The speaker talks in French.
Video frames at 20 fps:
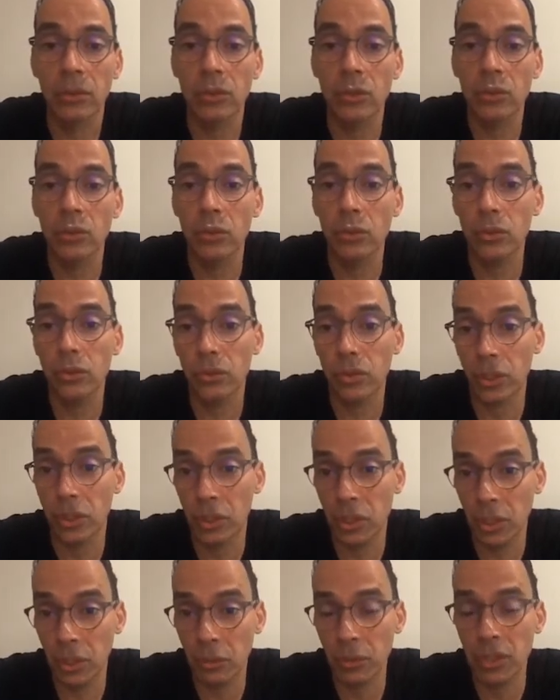
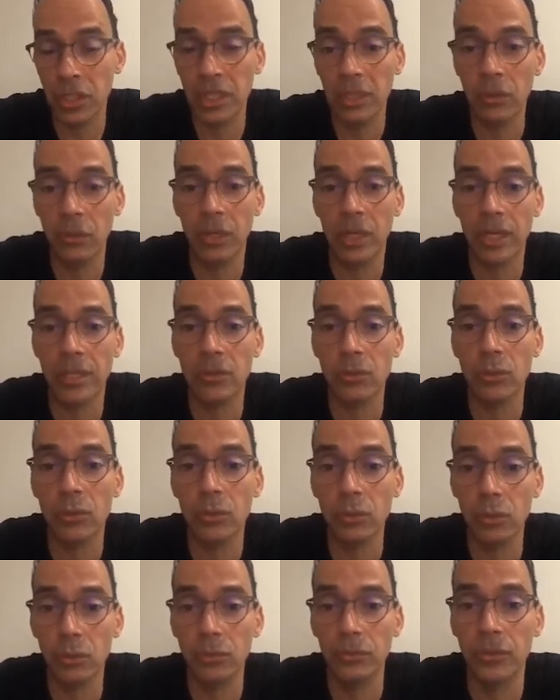J'ai aussi l'occasion
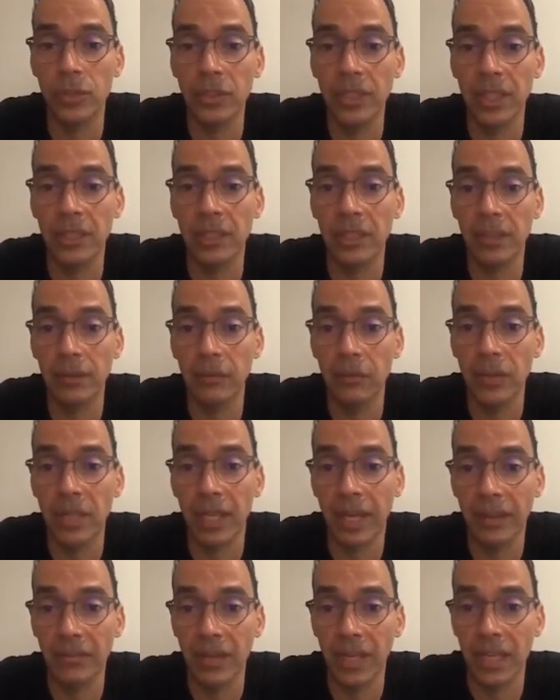souvent
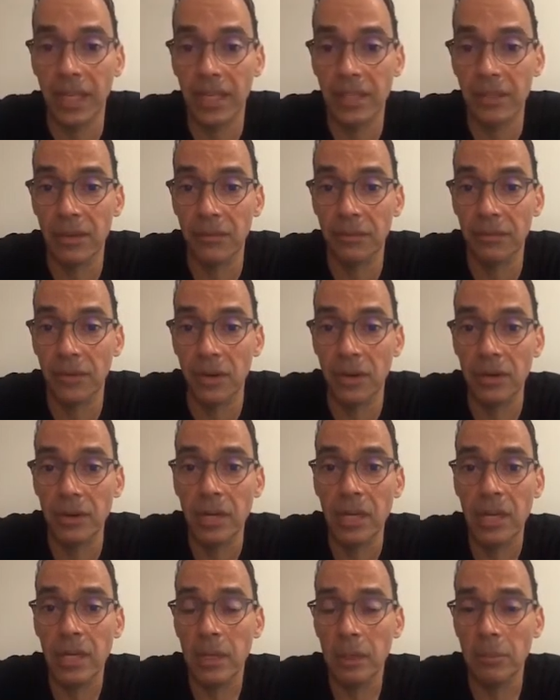d'intervenir avec les enfants,
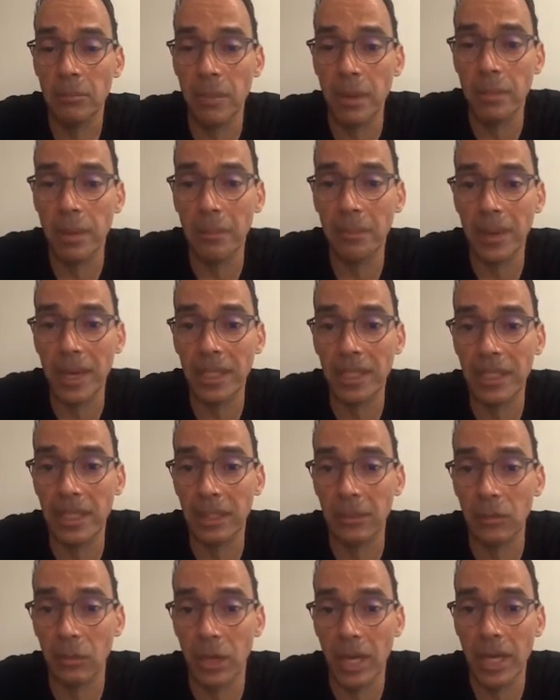même à
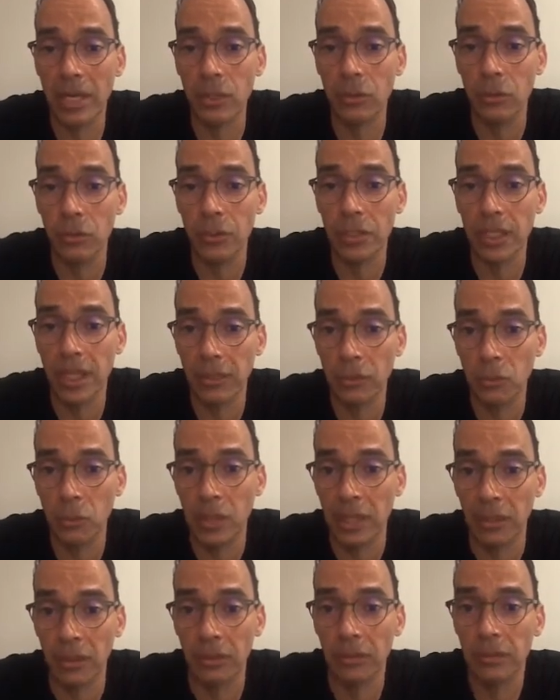partir de l'âge de
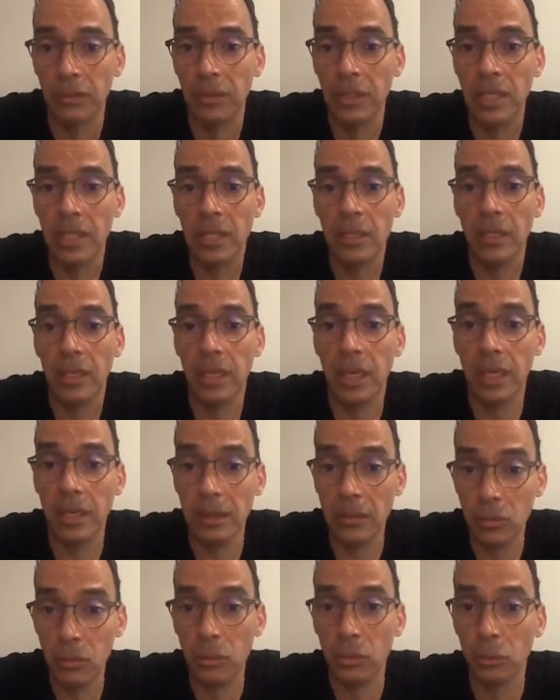7-8 ans.
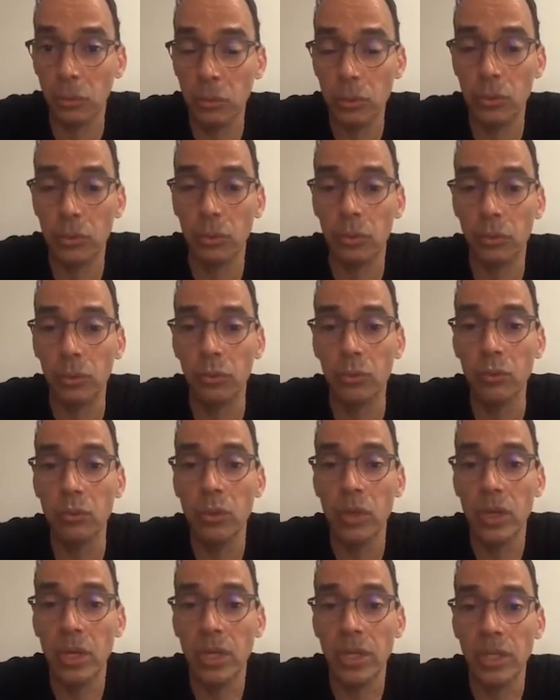Et surtout,
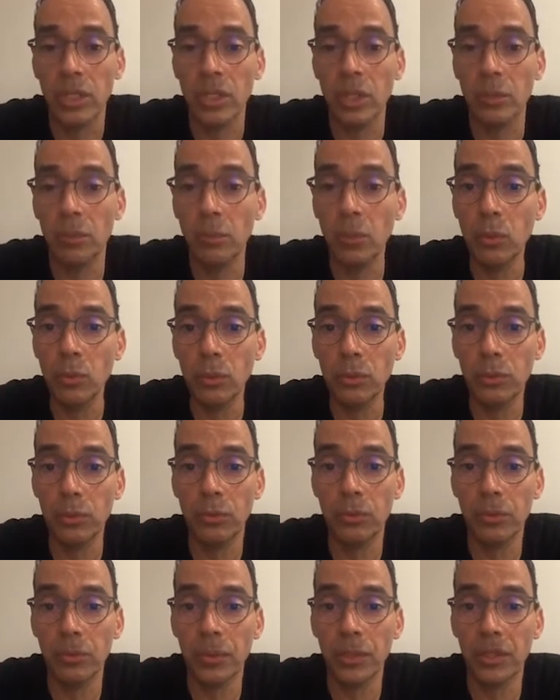surtout, j'ai beaucoup de
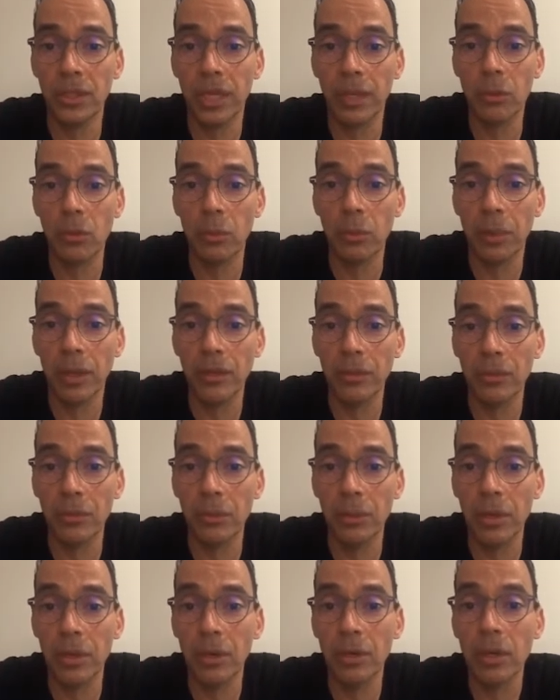demandes
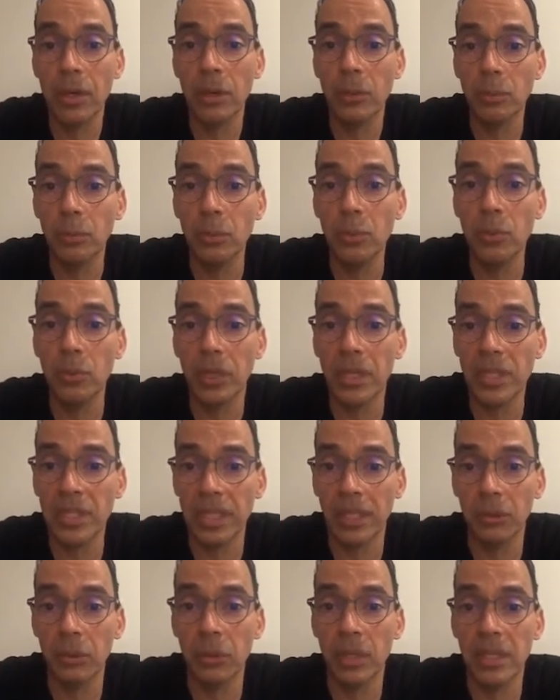d'accompagnement pour les
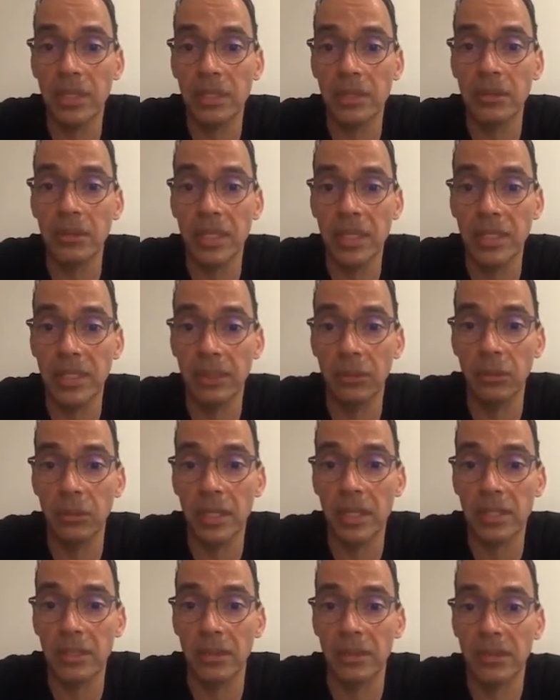adolescents et les
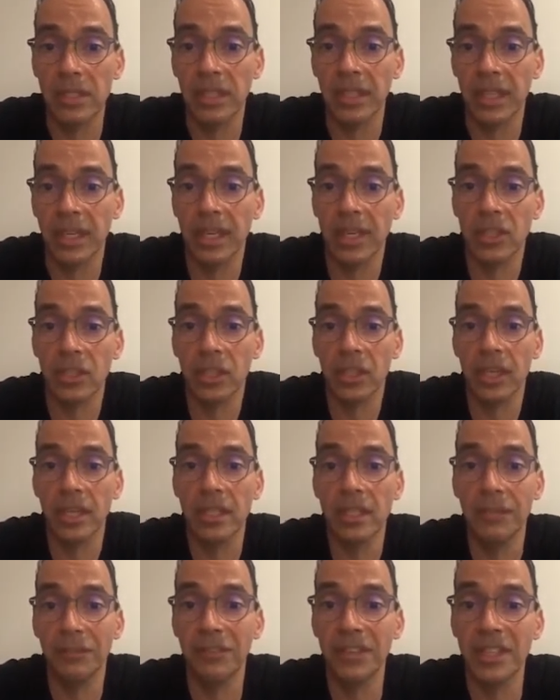adolescentes. C'est un âge très
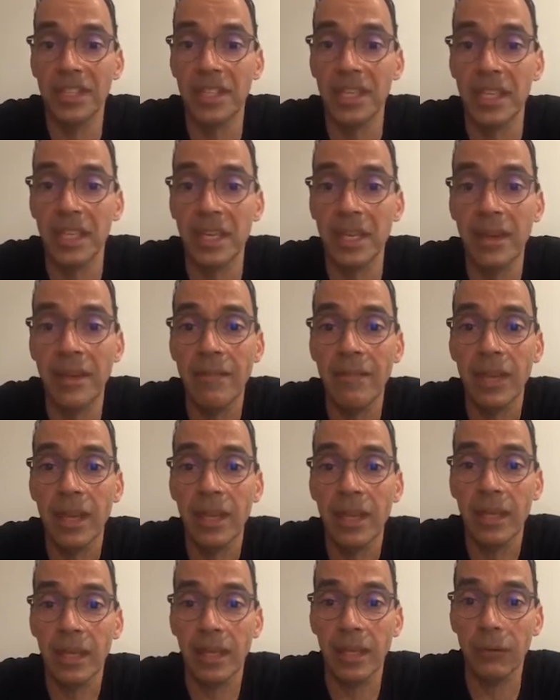difficile
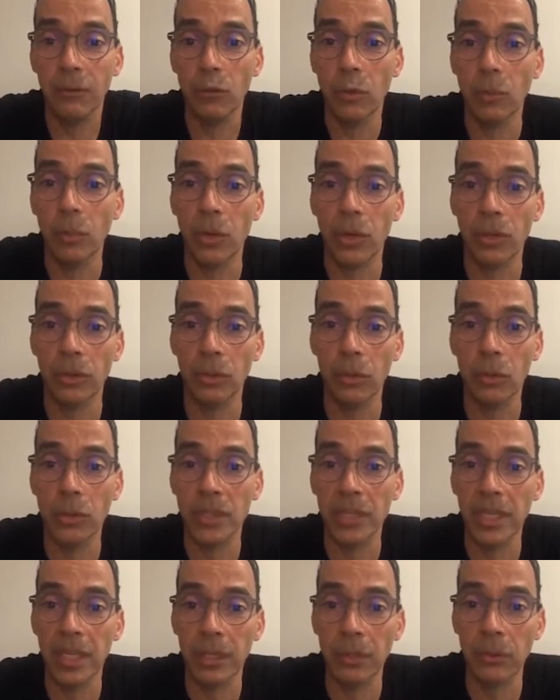il faut prendre au
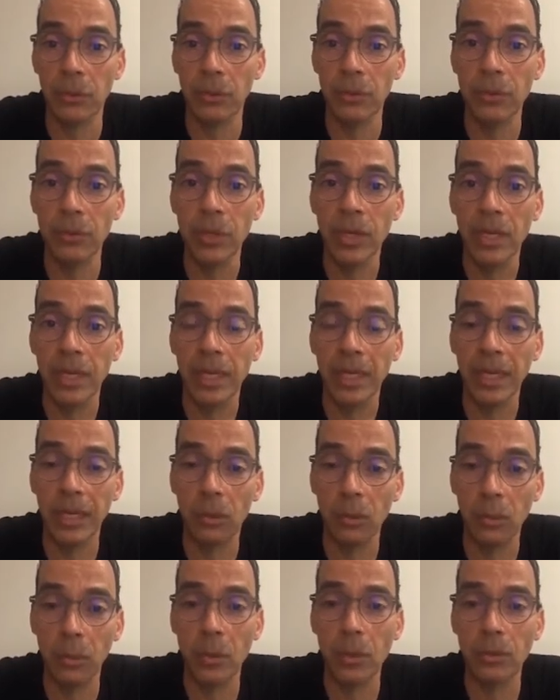sérieux les
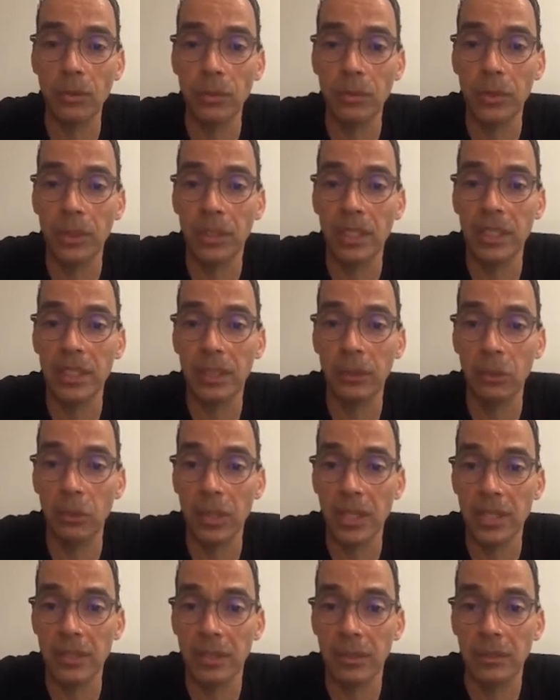comportements des
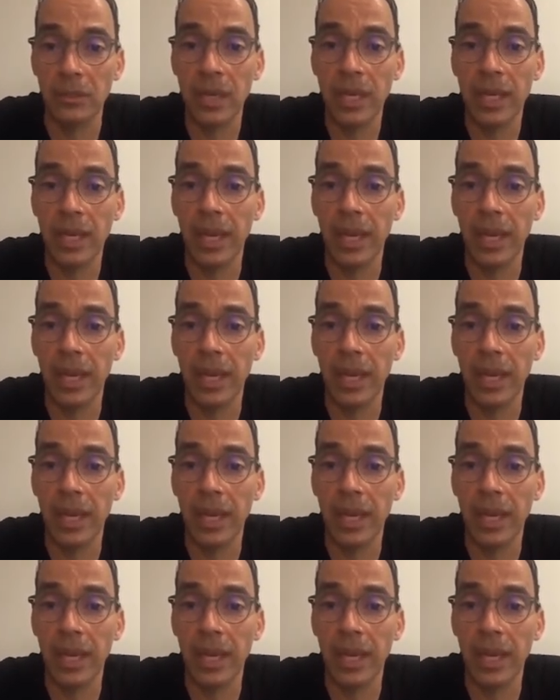adolescents.